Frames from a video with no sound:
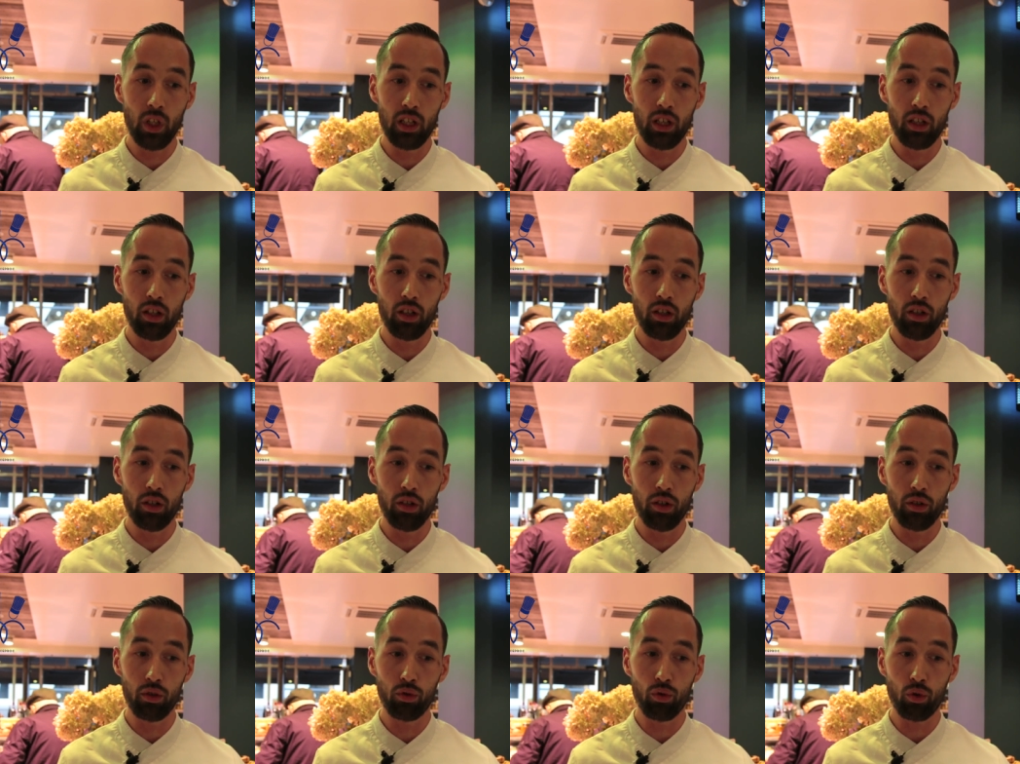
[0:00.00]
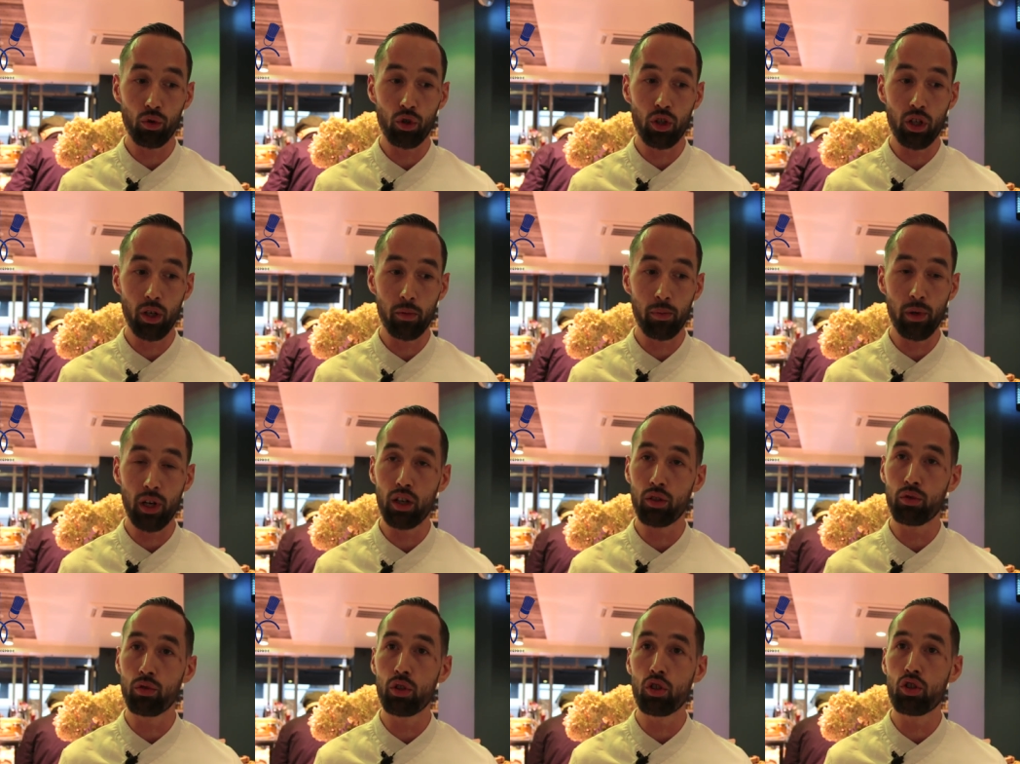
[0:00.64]
et donc
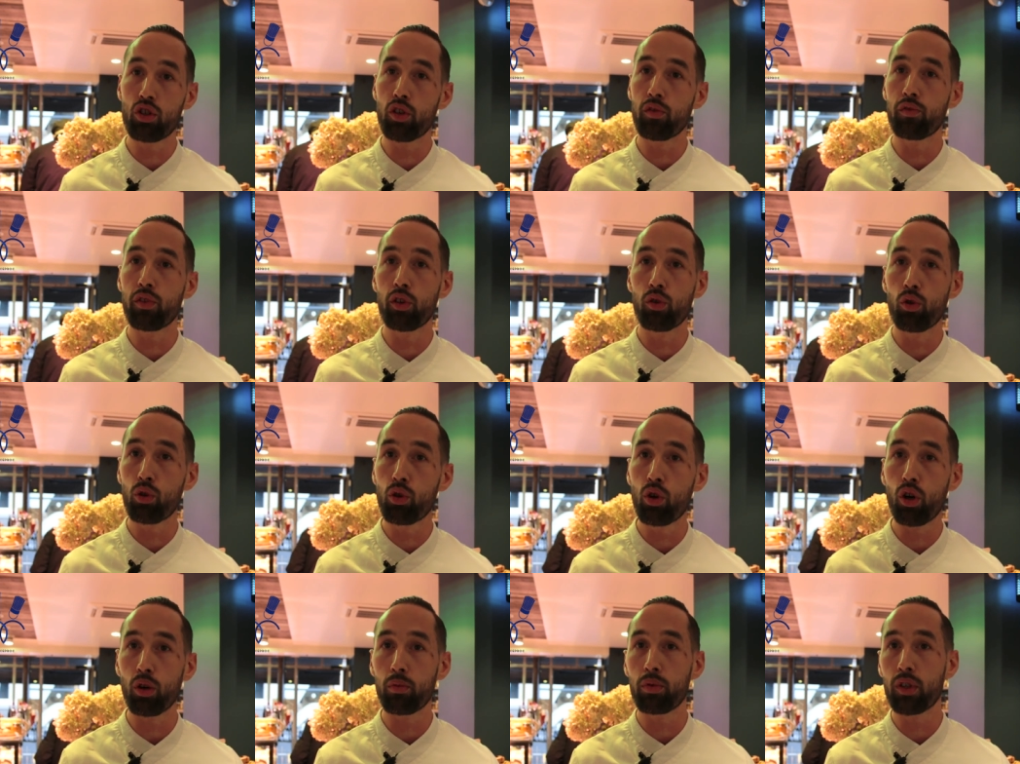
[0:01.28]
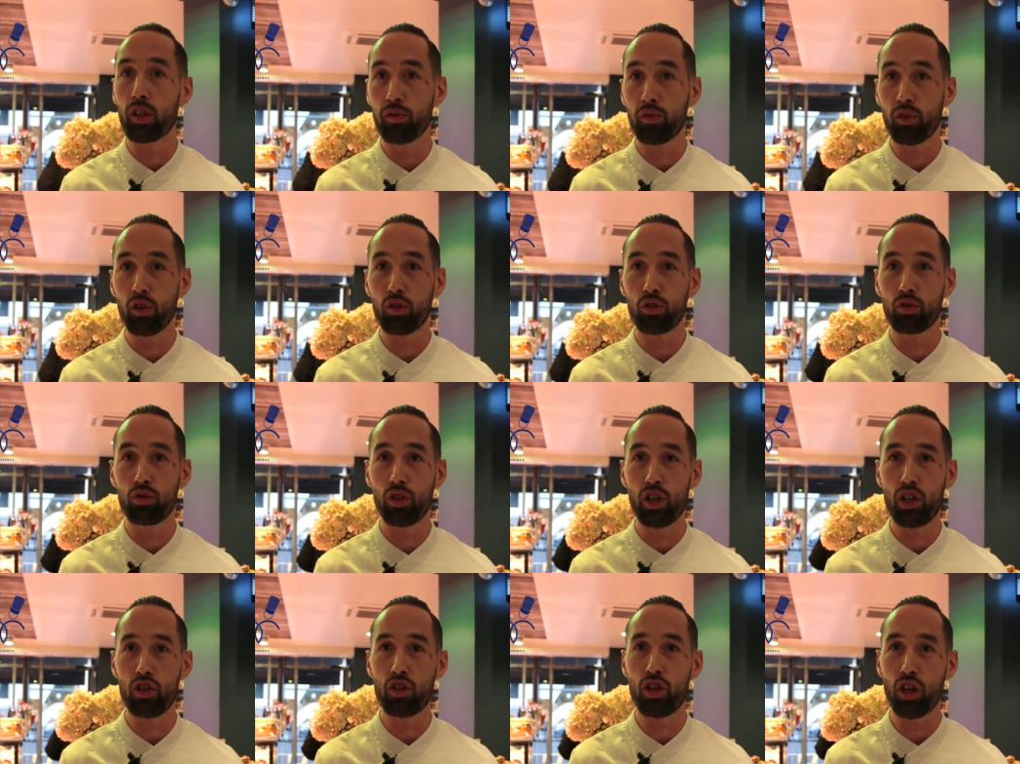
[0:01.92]
par la suite j'ai fait le Grand Prix de
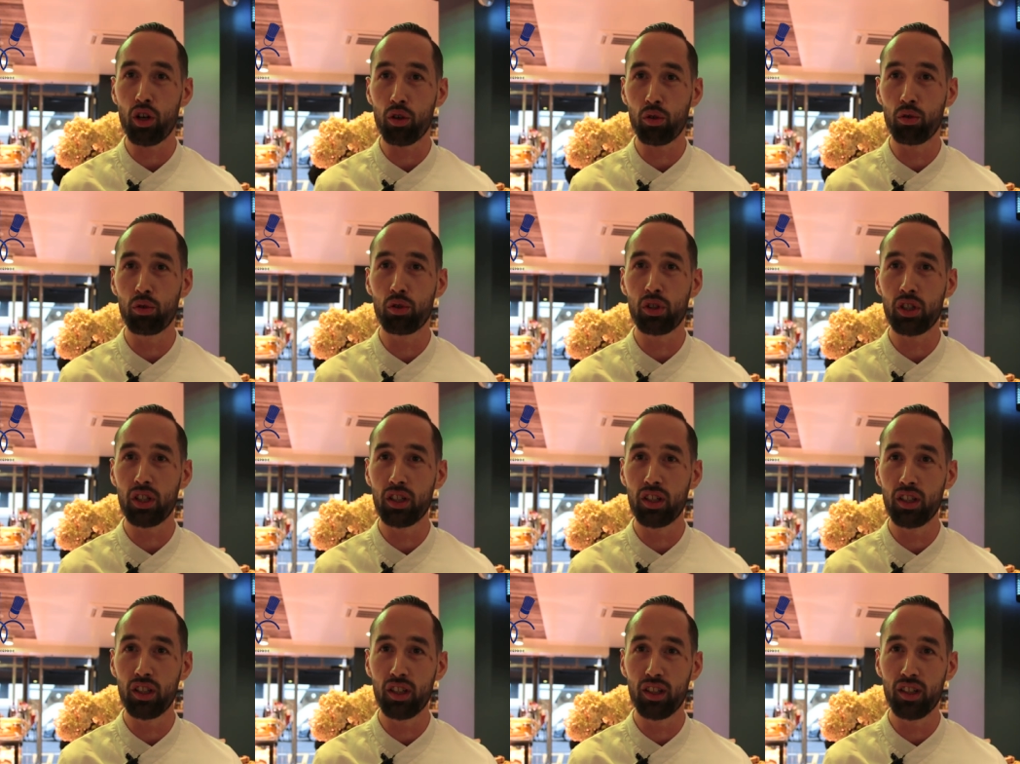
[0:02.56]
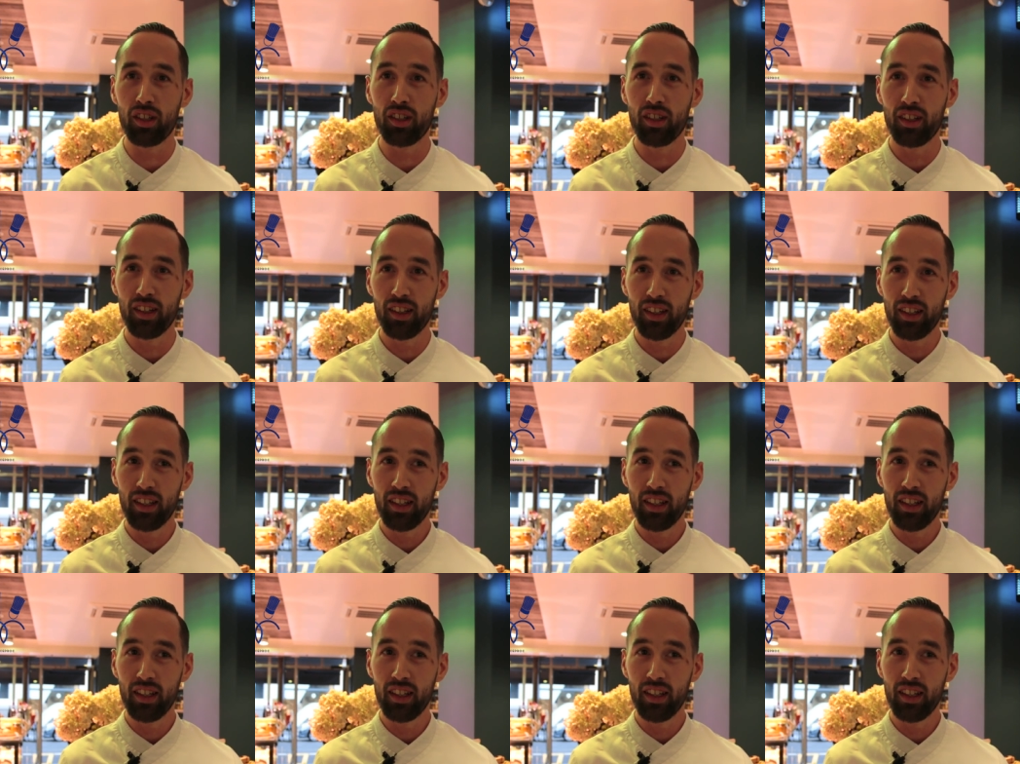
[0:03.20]
France de la charcuterie